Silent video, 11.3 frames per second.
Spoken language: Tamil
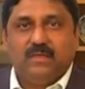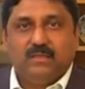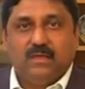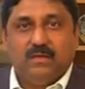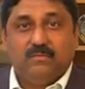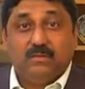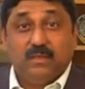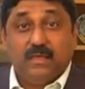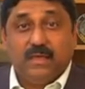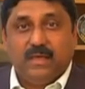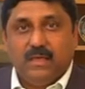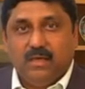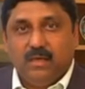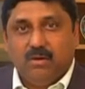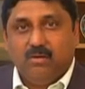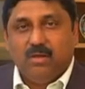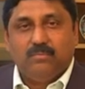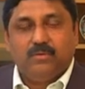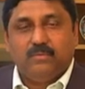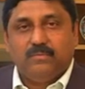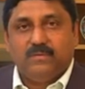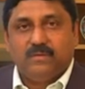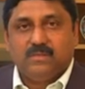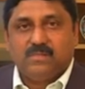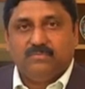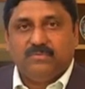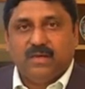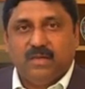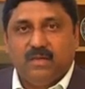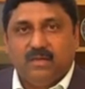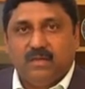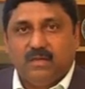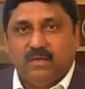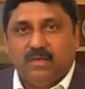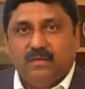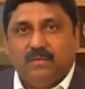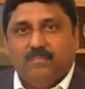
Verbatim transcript: இதில் வந்து இன்றைக்கி ஏராளமான பேர் சஃபரிங்கில் இருக்காங்க